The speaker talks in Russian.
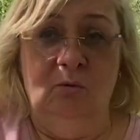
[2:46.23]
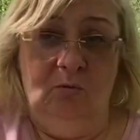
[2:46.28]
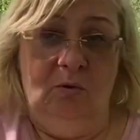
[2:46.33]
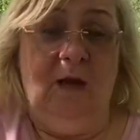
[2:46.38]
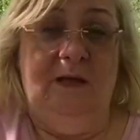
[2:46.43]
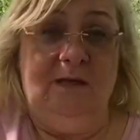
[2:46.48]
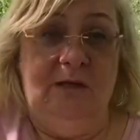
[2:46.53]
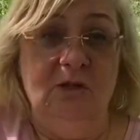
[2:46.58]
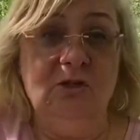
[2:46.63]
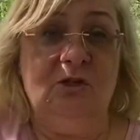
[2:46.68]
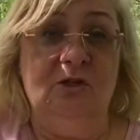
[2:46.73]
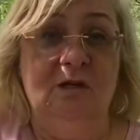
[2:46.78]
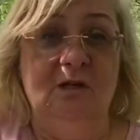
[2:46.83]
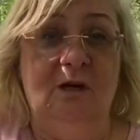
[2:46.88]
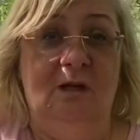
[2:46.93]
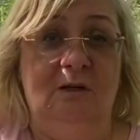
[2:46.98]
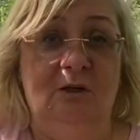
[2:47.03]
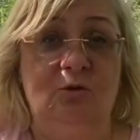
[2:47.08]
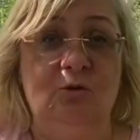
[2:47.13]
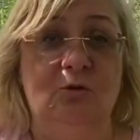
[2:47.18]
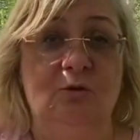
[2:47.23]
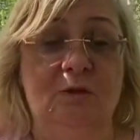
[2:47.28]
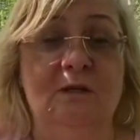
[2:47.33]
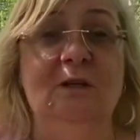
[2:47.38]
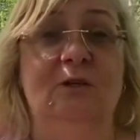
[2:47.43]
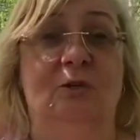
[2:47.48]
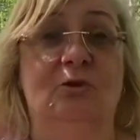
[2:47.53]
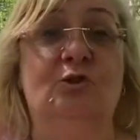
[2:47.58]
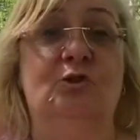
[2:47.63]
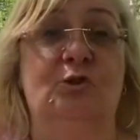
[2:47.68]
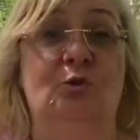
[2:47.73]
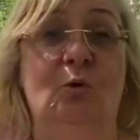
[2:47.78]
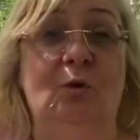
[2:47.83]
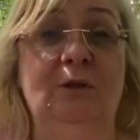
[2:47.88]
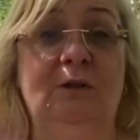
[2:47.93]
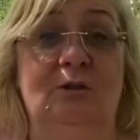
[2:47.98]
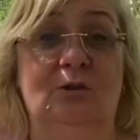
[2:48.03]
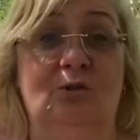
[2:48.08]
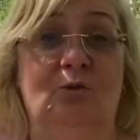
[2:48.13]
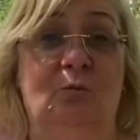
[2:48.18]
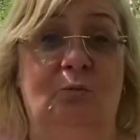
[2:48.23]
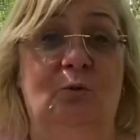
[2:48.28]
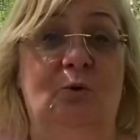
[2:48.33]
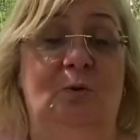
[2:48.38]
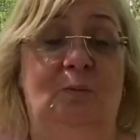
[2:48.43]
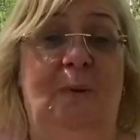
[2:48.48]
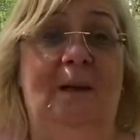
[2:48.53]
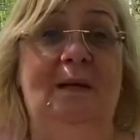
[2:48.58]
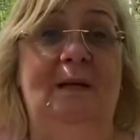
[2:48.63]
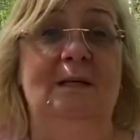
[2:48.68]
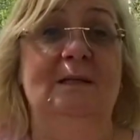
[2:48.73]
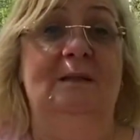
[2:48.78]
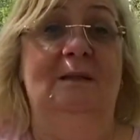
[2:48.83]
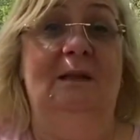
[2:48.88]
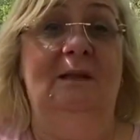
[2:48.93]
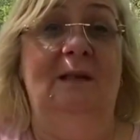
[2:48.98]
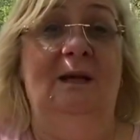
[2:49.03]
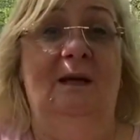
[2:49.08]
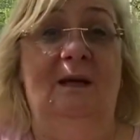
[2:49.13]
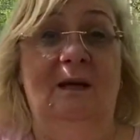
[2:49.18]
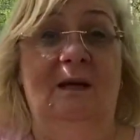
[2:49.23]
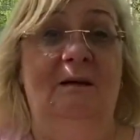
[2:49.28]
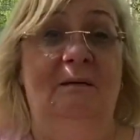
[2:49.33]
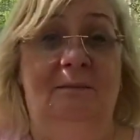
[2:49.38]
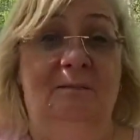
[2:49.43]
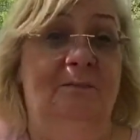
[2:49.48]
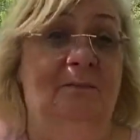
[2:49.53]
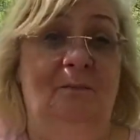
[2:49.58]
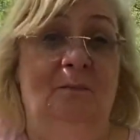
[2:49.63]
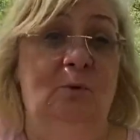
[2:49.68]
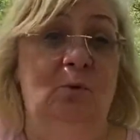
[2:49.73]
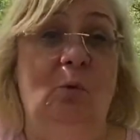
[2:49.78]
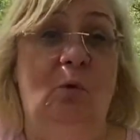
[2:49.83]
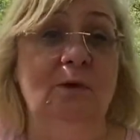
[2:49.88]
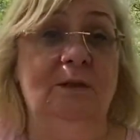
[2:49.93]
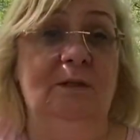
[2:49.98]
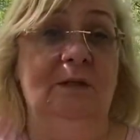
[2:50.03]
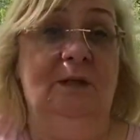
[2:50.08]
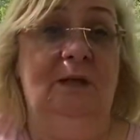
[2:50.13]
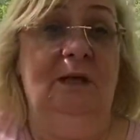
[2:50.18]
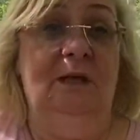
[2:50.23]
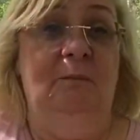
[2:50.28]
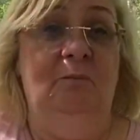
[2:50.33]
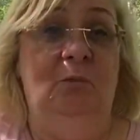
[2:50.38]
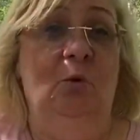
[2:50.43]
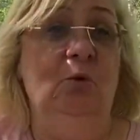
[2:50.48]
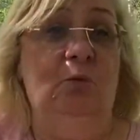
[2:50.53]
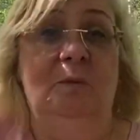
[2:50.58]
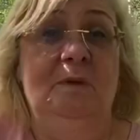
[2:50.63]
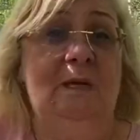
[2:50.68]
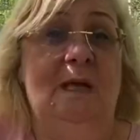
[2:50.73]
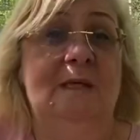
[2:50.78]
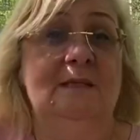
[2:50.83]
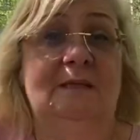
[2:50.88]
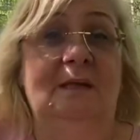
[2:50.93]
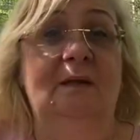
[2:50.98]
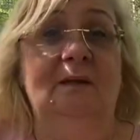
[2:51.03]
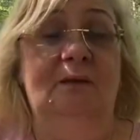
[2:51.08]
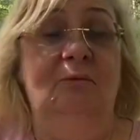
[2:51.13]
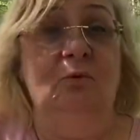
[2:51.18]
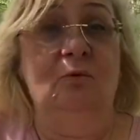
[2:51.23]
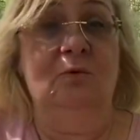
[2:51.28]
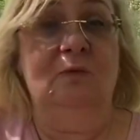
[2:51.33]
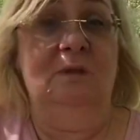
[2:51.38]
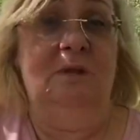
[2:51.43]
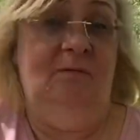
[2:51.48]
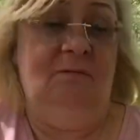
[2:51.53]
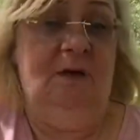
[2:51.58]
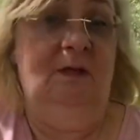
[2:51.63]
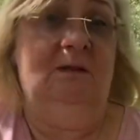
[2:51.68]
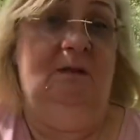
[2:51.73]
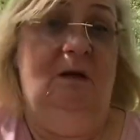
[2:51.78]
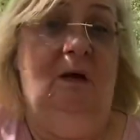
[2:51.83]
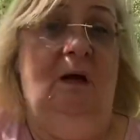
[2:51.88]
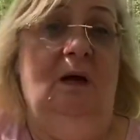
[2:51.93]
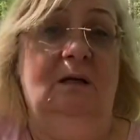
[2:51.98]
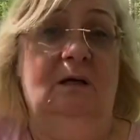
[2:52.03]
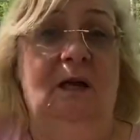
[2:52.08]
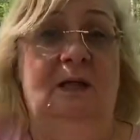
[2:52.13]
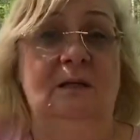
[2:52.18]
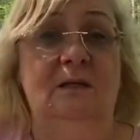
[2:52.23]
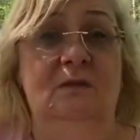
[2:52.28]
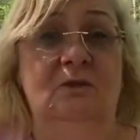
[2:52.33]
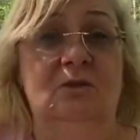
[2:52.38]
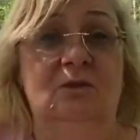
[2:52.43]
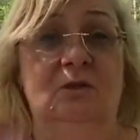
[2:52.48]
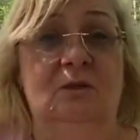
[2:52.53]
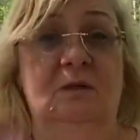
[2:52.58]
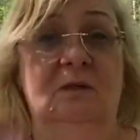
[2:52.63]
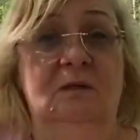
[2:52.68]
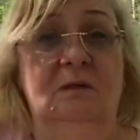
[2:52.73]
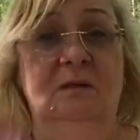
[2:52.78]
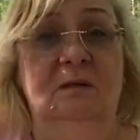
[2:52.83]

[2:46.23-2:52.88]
конечно, я хочу сделать что-то, что будет полезно для многих, и будут ну, меня из-за ну, этого узнавать. Мне кажется, да, знаменитые